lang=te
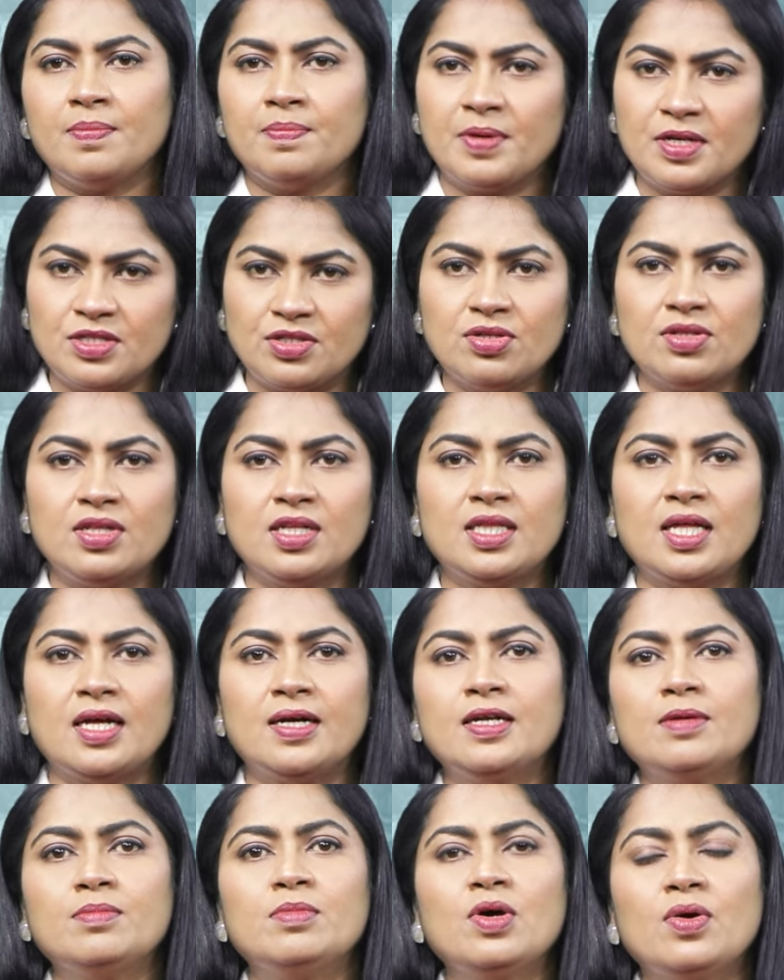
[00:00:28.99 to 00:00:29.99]
ప్రస్తుత
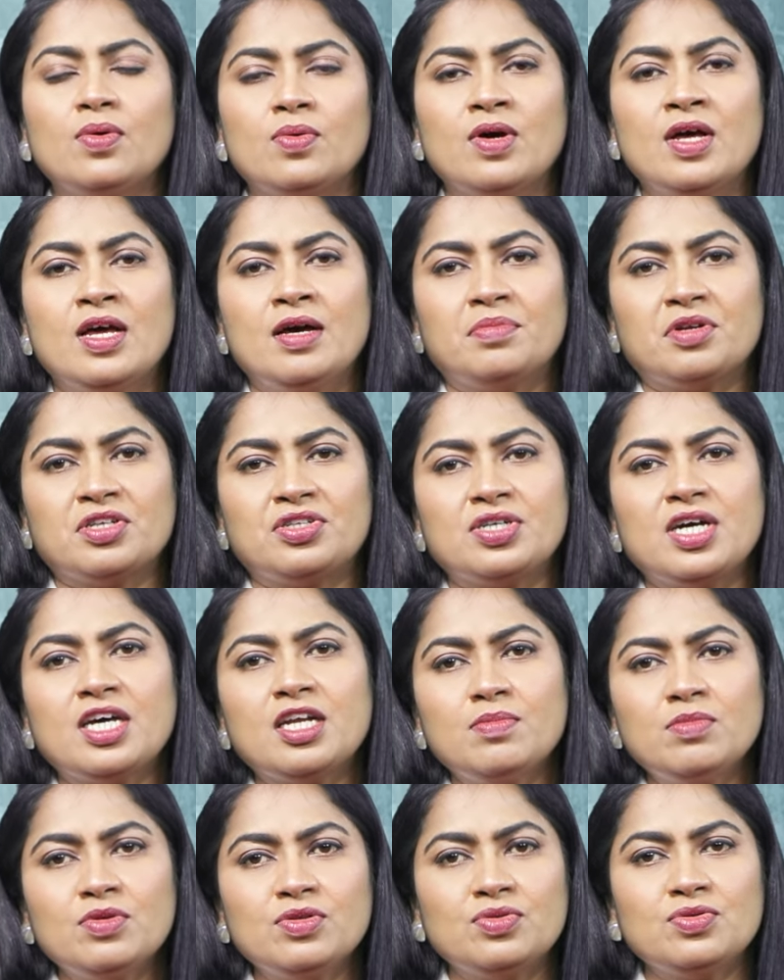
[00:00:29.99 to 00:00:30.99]
తరుణంలో
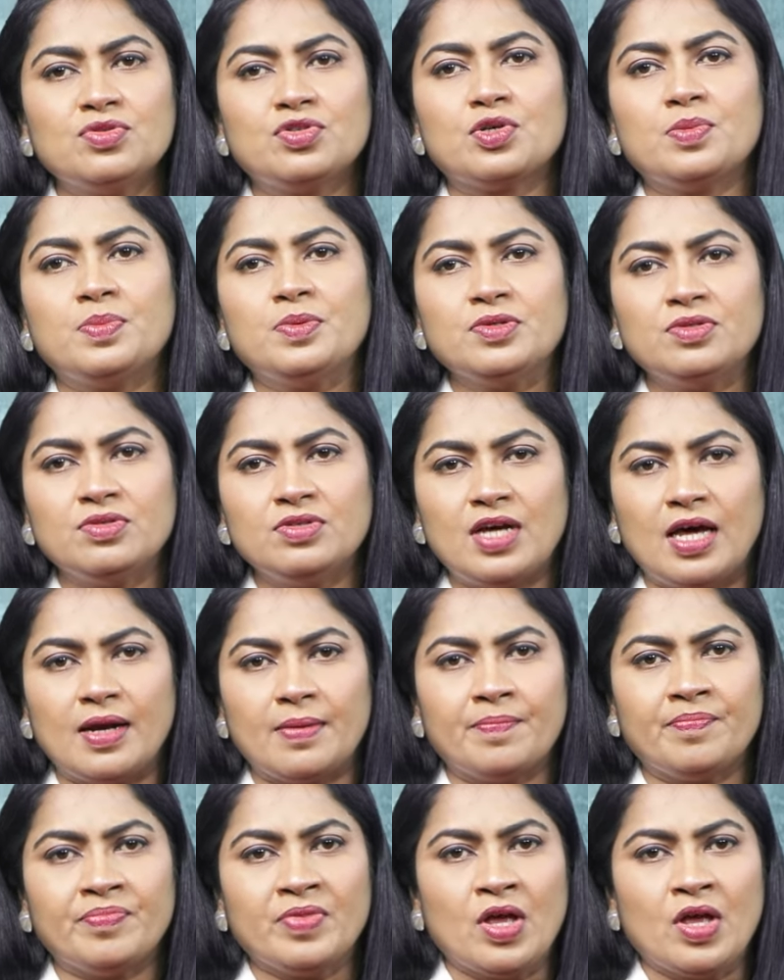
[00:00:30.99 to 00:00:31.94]
ప్రచారంలో దూసుకుపోతున్నారు